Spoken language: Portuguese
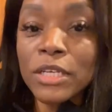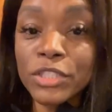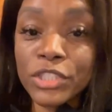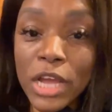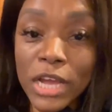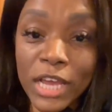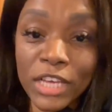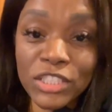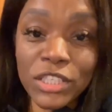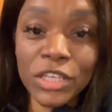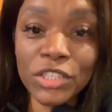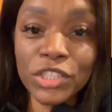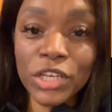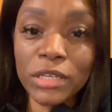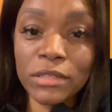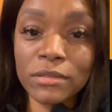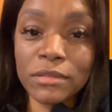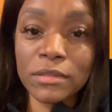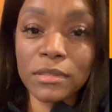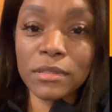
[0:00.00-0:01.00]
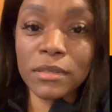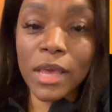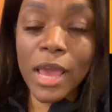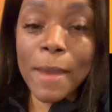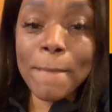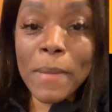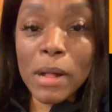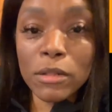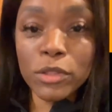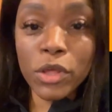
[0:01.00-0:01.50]
Já que esta gente
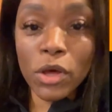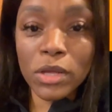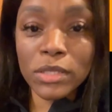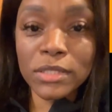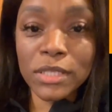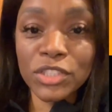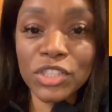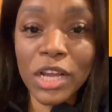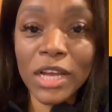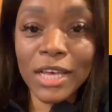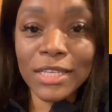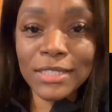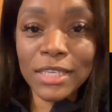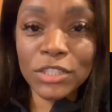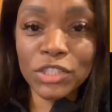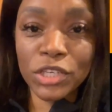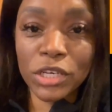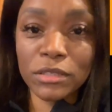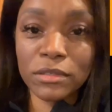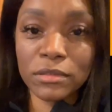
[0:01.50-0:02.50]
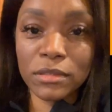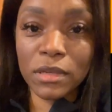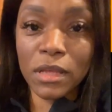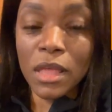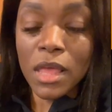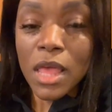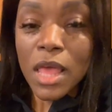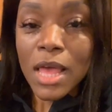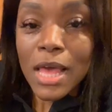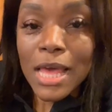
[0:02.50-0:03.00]
é maldosa, já que essa gente
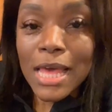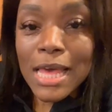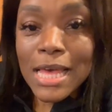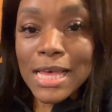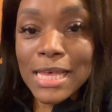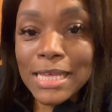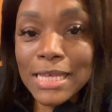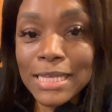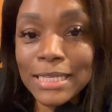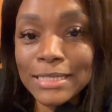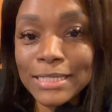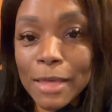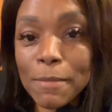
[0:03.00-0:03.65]
uh,